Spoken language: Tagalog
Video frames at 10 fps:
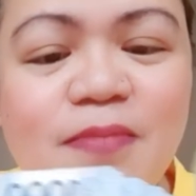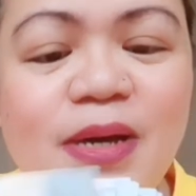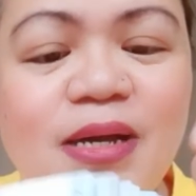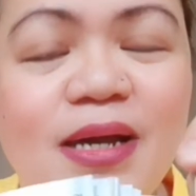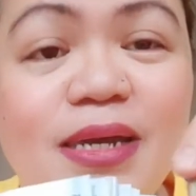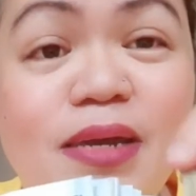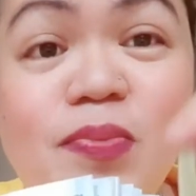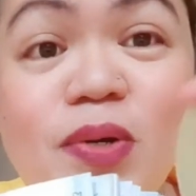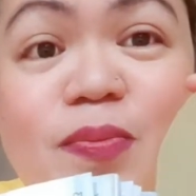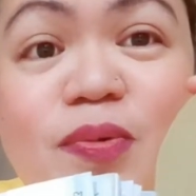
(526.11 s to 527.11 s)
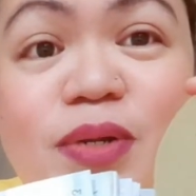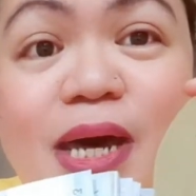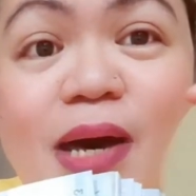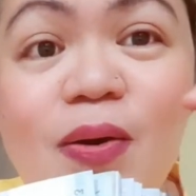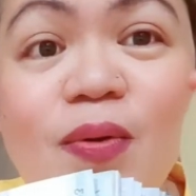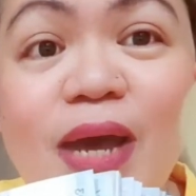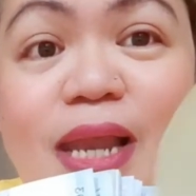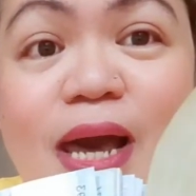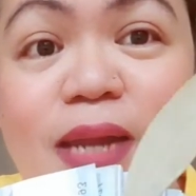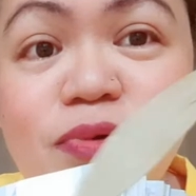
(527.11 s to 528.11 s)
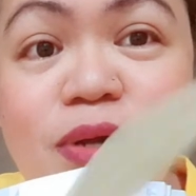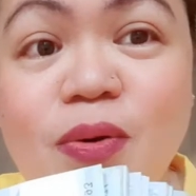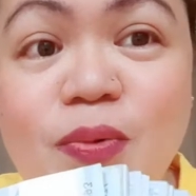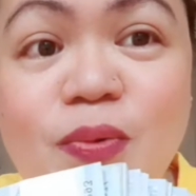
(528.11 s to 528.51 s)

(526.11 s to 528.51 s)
Pag ang ipon mo daw, kailangan mo daw